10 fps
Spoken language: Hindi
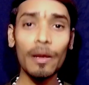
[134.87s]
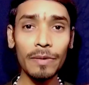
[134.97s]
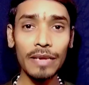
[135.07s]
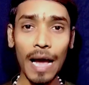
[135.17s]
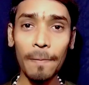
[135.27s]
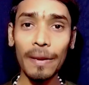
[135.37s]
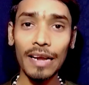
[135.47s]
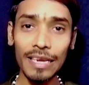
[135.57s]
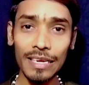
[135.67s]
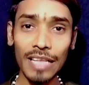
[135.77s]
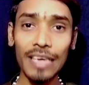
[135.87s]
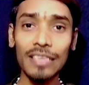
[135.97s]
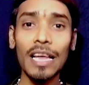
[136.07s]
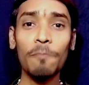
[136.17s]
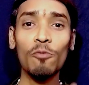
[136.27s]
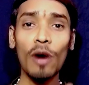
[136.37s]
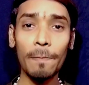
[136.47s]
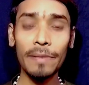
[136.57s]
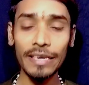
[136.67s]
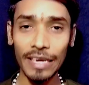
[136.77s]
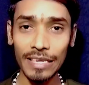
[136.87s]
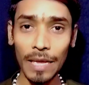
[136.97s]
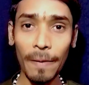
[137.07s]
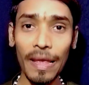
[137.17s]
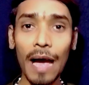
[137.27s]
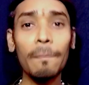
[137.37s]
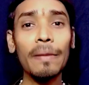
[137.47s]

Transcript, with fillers: अभी यहाँ पर नहीं था इसलिए आपको अपडेट नहीं दे पाया आप